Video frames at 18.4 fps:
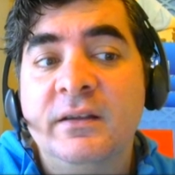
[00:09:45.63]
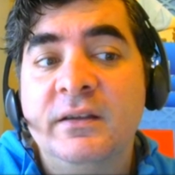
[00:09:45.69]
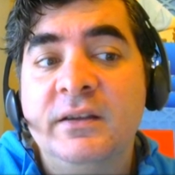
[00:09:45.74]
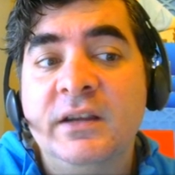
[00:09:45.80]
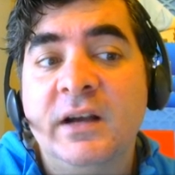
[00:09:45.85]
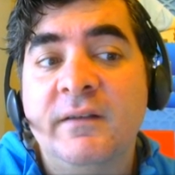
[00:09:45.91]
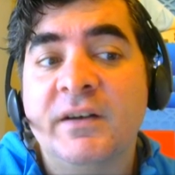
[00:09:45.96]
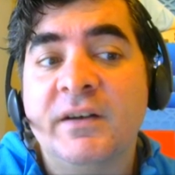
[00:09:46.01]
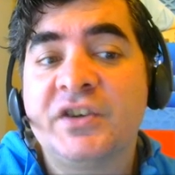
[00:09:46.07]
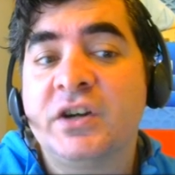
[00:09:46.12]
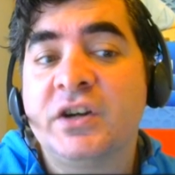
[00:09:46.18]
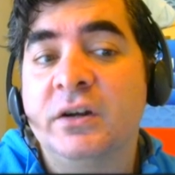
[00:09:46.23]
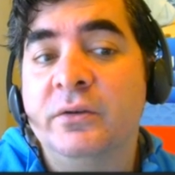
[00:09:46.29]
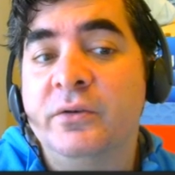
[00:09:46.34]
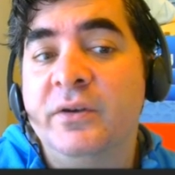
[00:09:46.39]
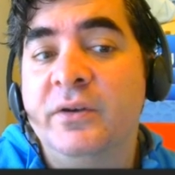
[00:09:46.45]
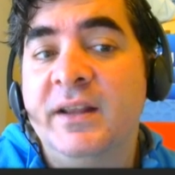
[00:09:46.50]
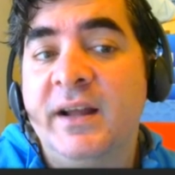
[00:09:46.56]
yavaş
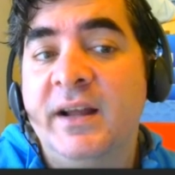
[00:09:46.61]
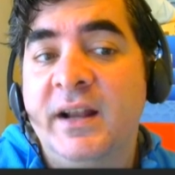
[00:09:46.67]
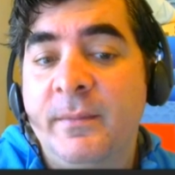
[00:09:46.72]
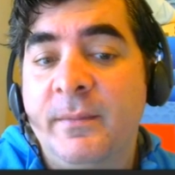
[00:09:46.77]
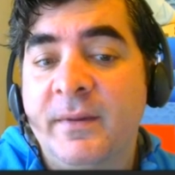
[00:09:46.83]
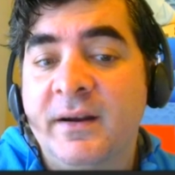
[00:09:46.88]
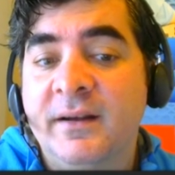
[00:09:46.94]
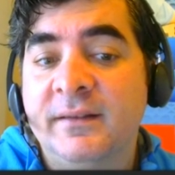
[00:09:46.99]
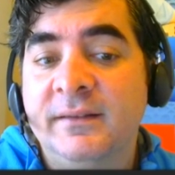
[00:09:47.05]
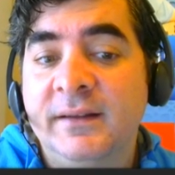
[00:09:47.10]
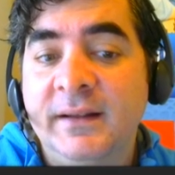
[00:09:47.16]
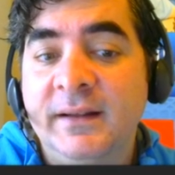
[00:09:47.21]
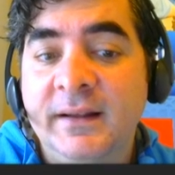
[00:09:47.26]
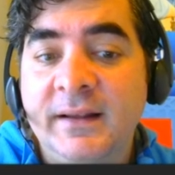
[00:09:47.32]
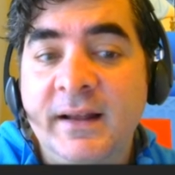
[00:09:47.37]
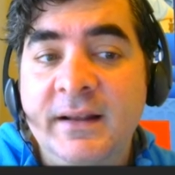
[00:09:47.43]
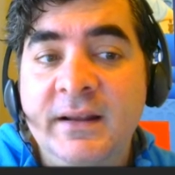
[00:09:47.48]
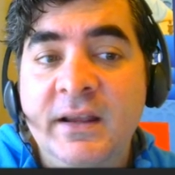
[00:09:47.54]
kalıyor ilerlemek adına.
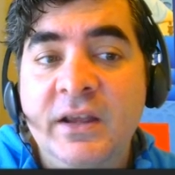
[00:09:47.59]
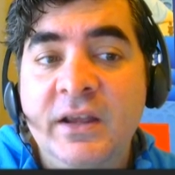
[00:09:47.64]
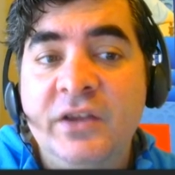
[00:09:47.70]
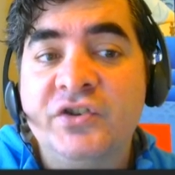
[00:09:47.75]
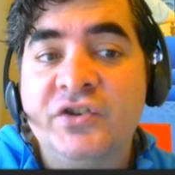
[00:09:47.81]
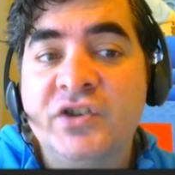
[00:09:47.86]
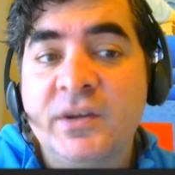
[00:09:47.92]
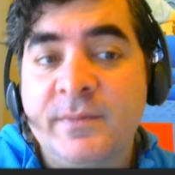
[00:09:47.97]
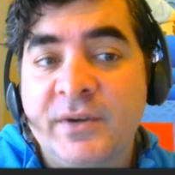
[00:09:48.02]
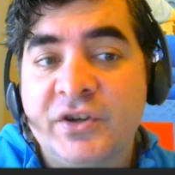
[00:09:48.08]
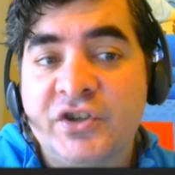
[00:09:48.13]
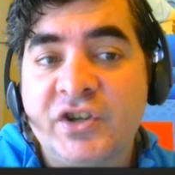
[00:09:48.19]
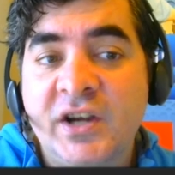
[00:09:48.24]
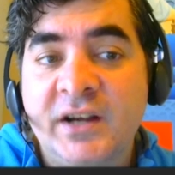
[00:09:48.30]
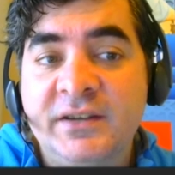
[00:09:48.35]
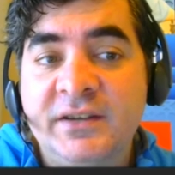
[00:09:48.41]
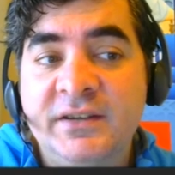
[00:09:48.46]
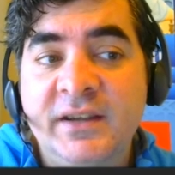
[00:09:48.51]
Neden? C5
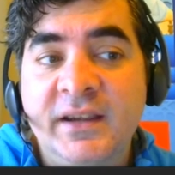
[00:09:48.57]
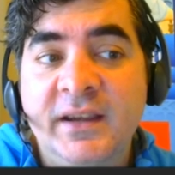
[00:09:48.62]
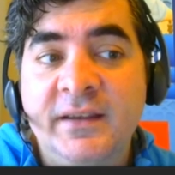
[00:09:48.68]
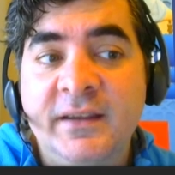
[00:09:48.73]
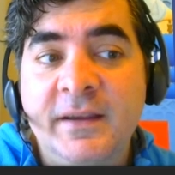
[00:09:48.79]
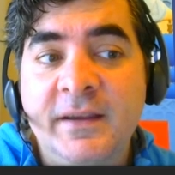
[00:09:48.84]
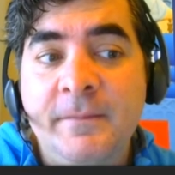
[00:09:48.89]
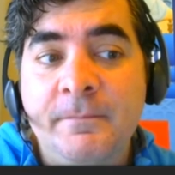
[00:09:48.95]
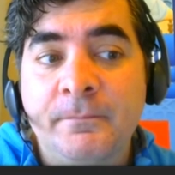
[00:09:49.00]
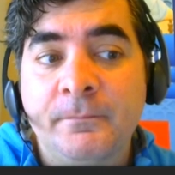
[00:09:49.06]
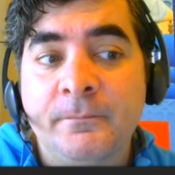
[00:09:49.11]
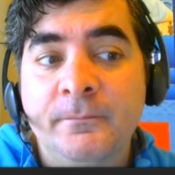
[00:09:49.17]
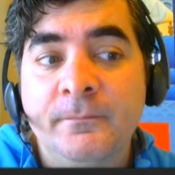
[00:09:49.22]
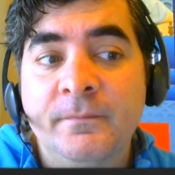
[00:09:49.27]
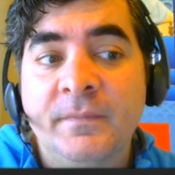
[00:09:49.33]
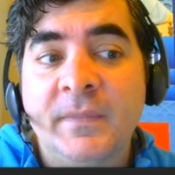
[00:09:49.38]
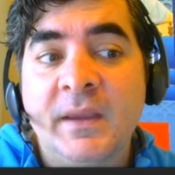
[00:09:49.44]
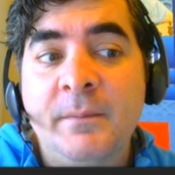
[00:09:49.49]
şah G7,
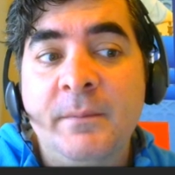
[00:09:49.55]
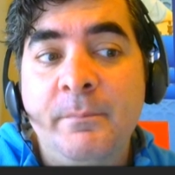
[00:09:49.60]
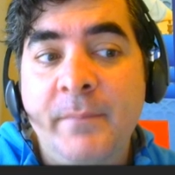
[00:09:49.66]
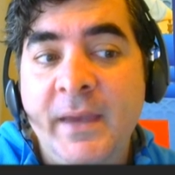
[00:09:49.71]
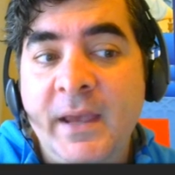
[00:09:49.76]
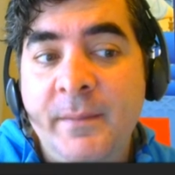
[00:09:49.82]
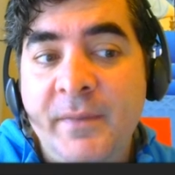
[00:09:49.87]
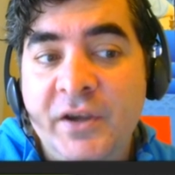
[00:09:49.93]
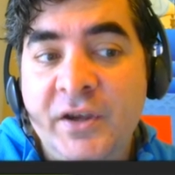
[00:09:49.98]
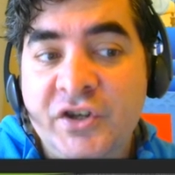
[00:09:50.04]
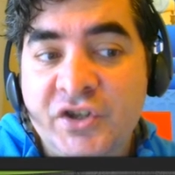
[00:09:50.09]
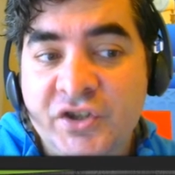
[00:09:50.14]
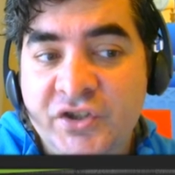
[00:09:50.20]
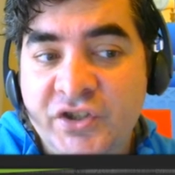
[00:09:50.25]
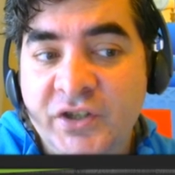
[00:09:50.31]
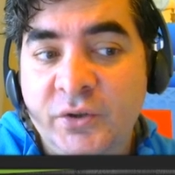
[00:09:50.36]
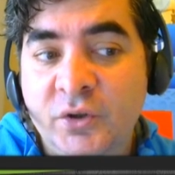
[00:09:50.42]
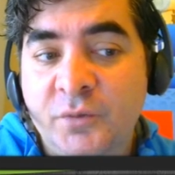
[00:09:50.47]
B5
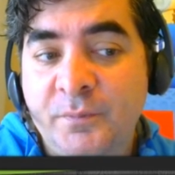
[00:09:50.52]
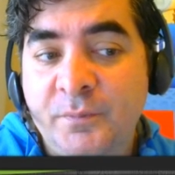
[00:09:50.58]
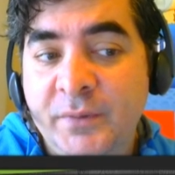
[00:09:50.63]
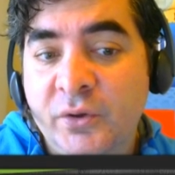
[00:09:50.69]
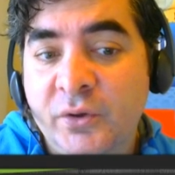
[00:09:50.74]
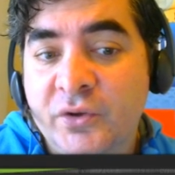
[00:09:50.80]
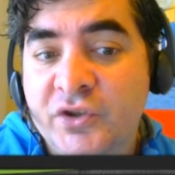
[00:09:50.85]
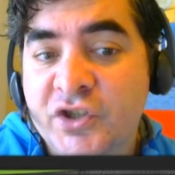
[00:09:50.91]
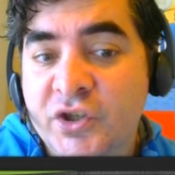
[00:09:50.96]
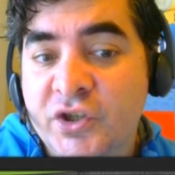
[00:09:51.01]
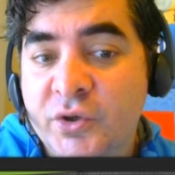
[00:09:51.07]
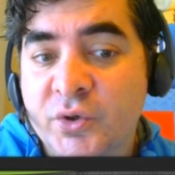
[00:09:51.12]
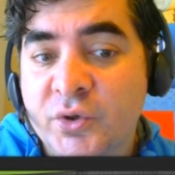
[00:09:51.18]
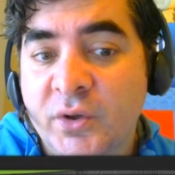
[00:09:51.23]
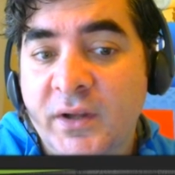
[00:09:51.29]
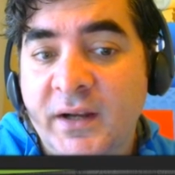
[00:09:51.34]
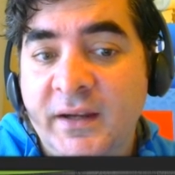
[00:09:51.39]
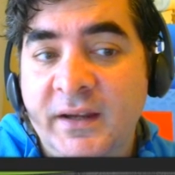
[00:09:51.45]
C4 B4
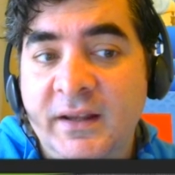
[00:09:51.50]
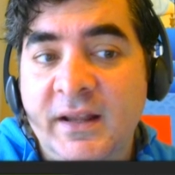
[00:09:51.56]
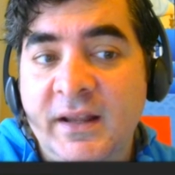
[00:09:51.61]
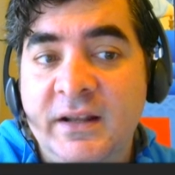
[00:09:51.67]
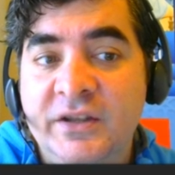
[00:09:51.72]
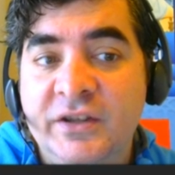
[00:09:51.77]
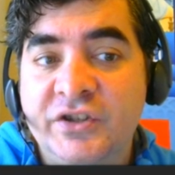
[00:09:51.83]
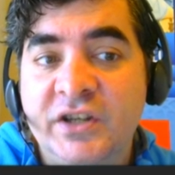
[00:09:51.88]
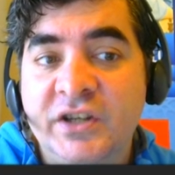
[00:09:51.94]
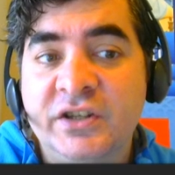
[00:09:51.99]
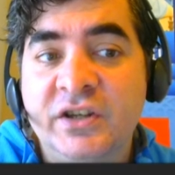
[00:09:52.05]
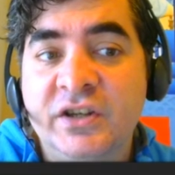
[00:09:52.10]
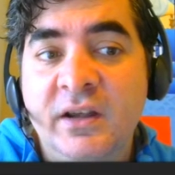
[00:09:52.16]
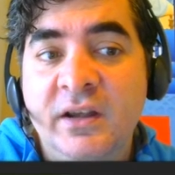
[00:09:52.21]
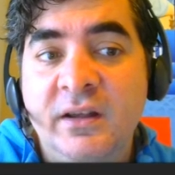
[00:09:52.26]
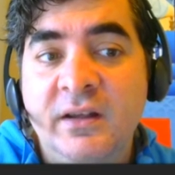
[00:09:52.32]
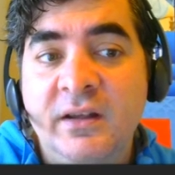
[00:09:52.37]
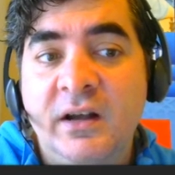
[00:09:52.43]
C3 olarak ilerleyecek.
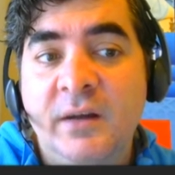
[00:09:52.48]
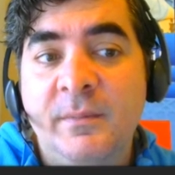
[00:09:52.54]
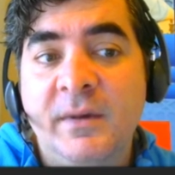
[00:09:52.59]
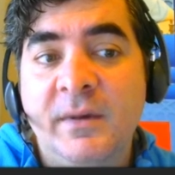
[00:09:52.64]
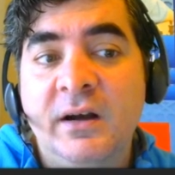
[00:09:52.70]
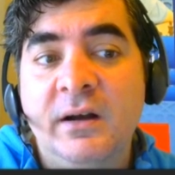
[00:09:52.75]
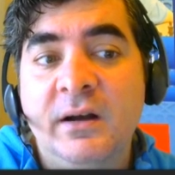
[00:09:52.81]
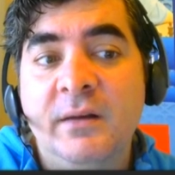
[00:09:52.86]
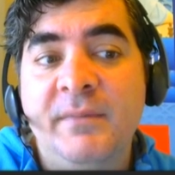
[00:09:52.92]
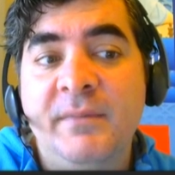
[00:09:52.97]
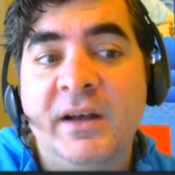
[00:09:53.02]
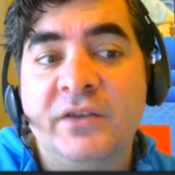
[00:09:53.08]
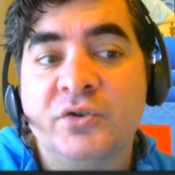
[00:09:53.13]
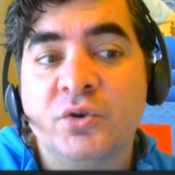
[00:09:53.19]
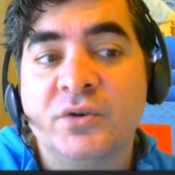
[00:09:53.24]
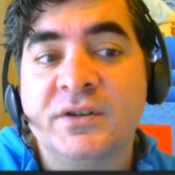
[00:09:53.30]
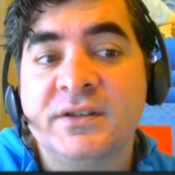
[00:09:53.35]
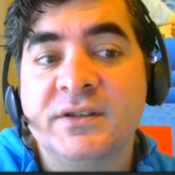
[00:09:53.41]
Ama ben
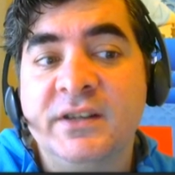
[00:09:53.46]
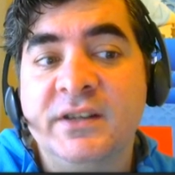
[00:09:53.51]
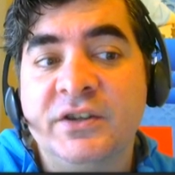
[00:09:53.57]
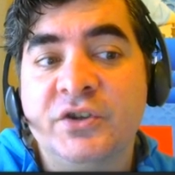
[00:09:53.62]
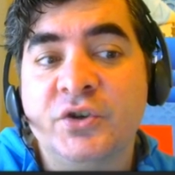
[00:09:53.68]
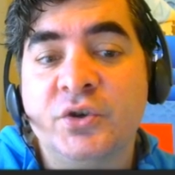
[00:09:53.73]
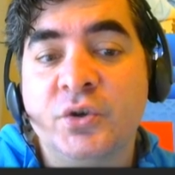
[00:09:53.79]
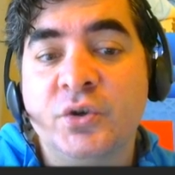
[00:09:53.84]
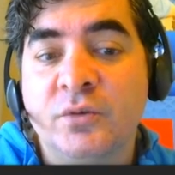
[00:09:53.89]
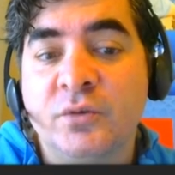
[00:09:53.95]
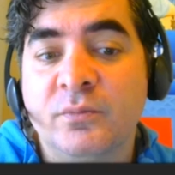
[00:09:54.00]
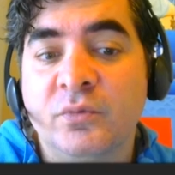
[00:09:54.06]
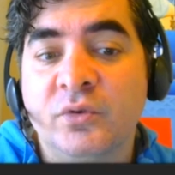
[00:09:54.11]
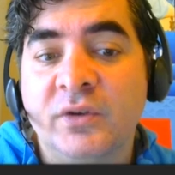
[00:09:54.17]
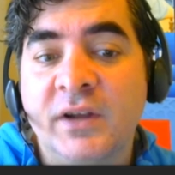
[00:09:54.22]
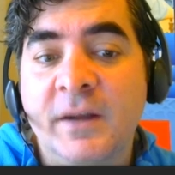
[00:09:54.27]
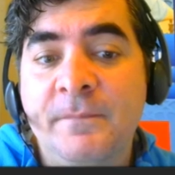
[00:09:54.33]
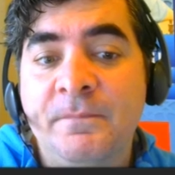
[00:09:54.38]
çok hızlı yetişiyorum
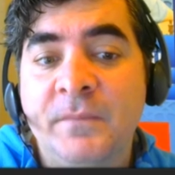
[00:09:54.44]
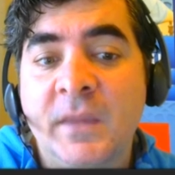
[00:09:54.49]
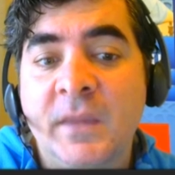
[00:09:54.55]
burada.